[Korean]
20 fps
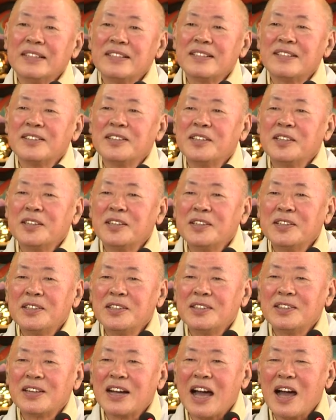
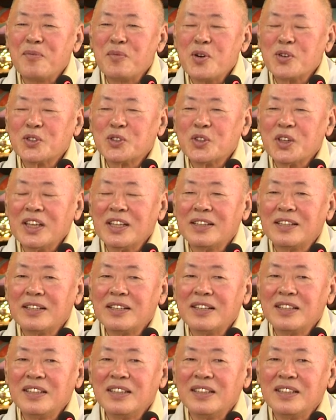저 감옥소에
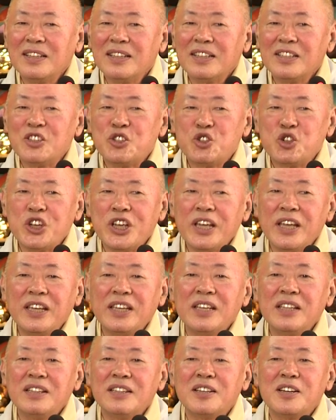들어있는
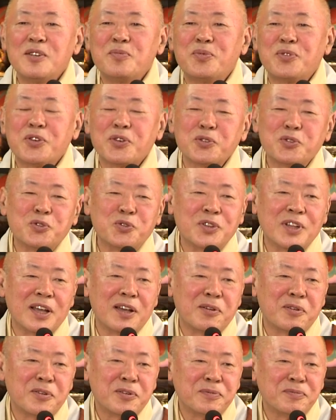죄인들을
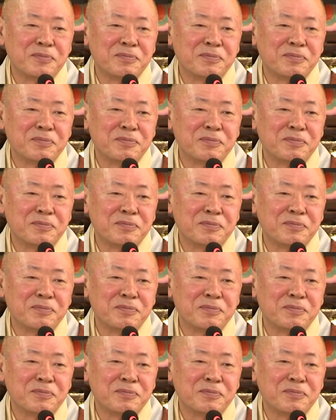풀어준다고.